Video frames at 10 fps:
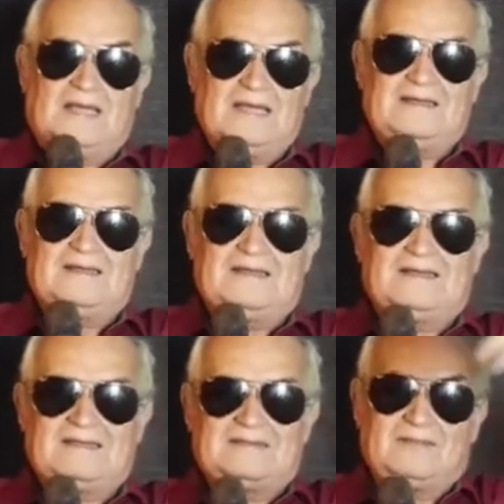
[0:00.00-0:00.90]
né?
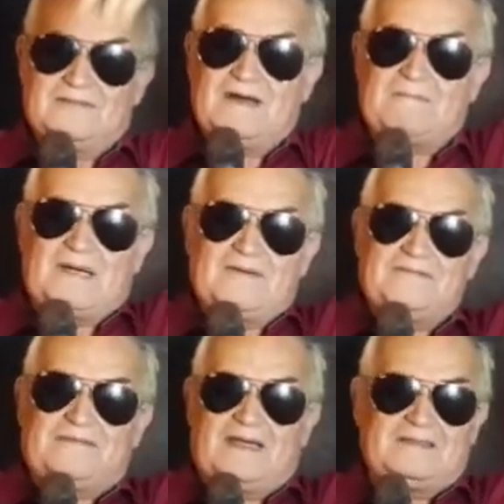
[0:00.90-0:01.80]
Tudo vá para o
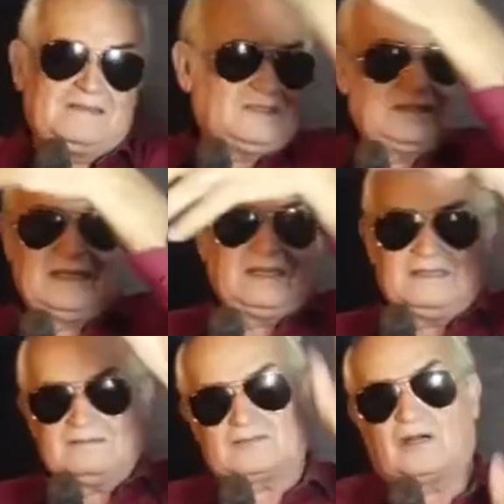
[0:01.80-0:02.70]
inferno, e
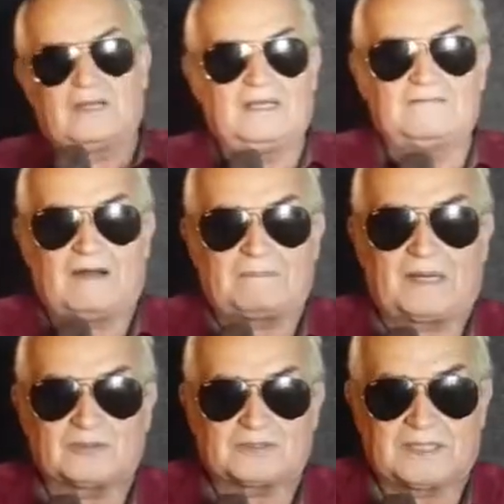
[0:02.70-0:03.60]
ele, só ele vá
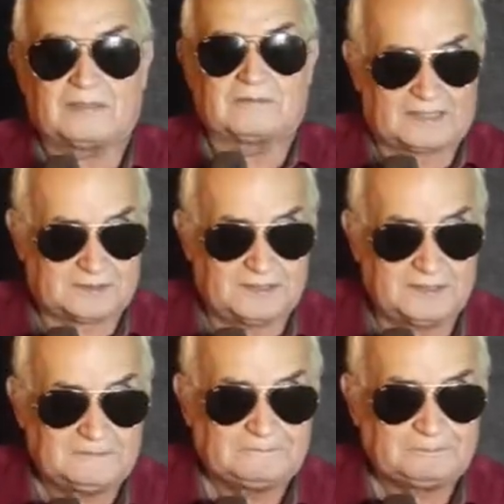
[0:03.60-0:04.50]
para o céu, não é
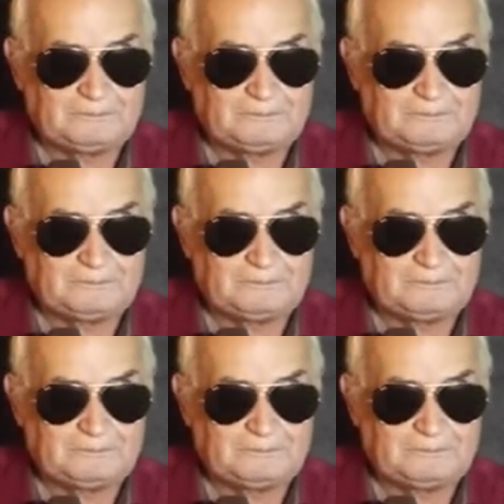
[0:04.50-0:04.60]
assim?